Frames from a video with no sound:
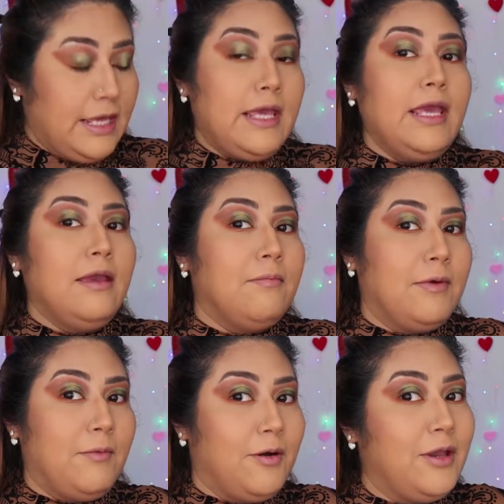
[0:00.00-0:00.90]
y
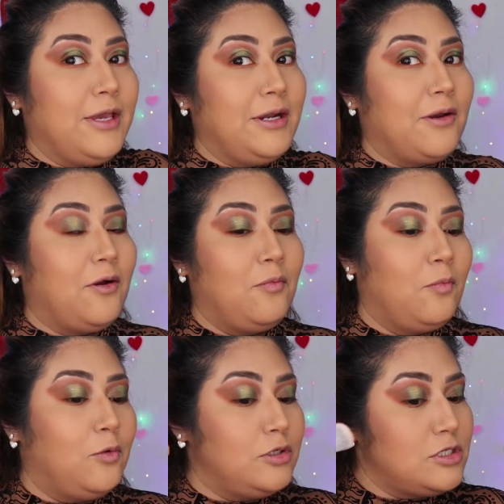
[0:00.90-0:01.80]
me voy a ir con
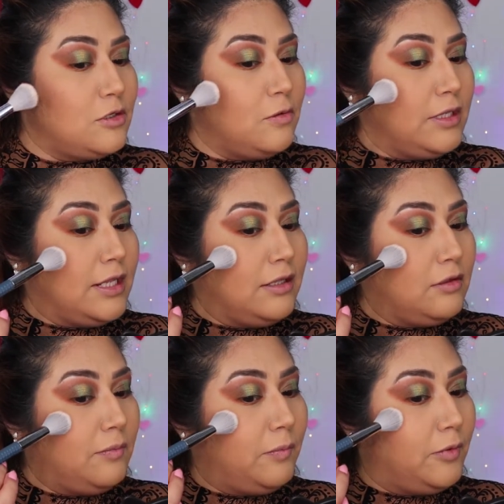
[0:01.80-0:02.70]
mucho cuidado